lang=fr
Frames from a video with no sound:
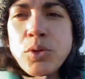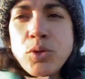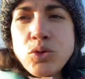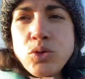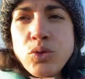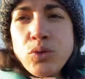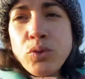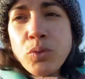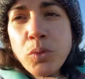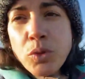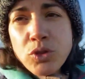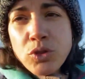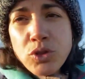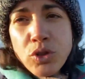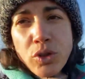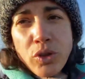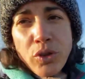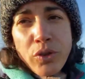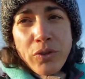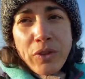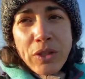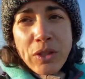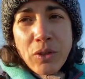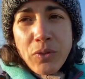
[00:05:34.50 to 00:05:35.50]
Bon, je vous montre
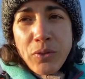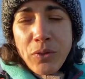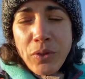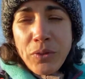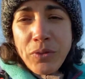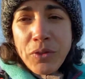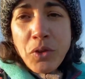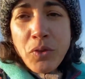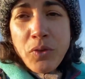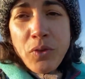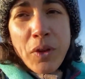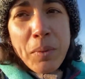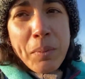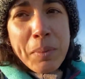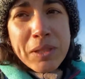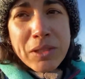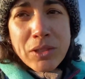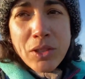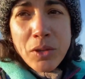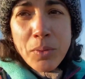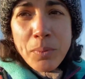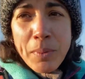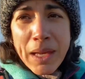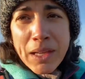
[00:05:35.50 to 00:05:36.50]
euh, vite fait, vite fait,
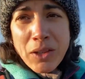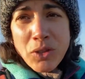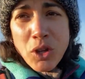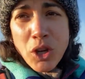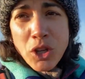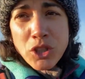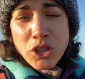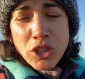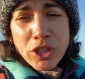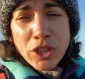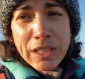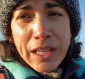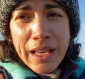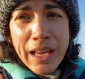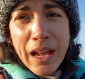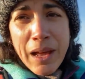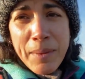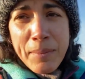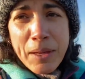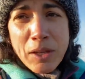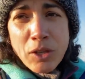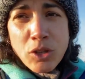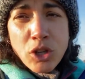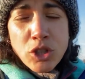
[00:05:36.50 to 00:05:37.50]
parce que main gauche, tailler
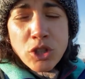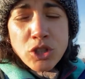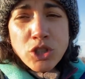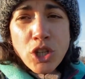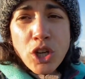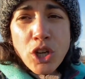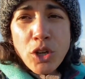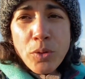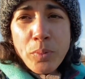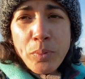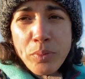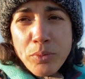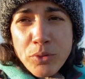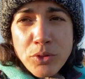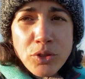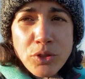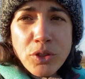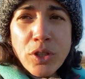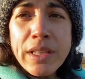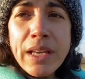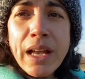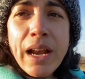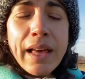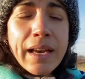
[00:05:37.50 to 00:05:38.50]
à main gauche, euh, plus
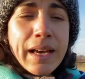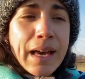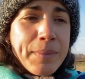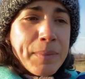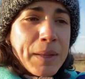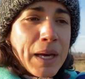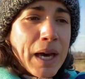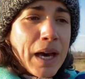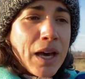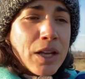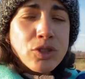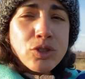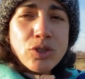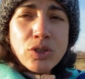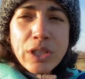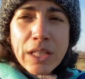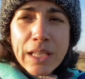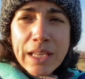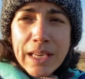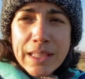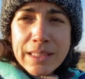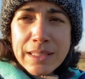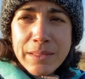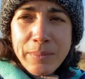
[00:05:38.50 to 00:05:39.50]
tenir la caméra, ce
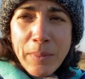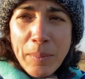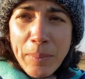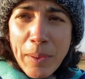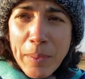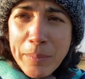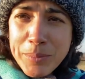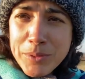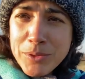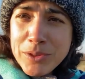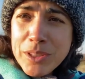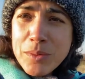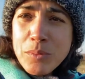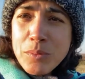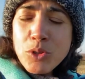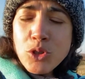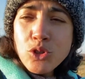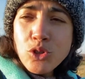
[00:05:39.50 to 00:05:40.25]
n'est quasiment pas possible.